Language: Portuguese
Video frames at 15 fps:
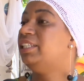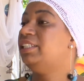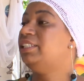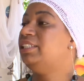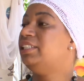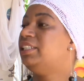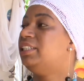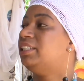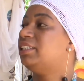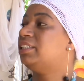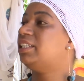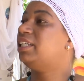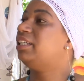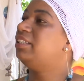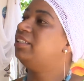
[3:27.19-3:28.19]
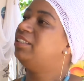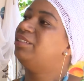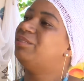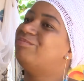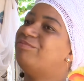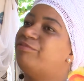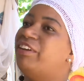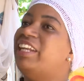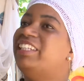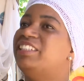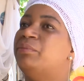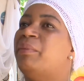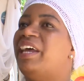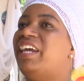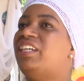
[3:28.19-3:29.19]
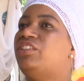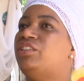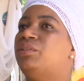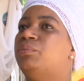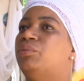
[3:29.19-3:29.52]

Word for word: E e infelizmente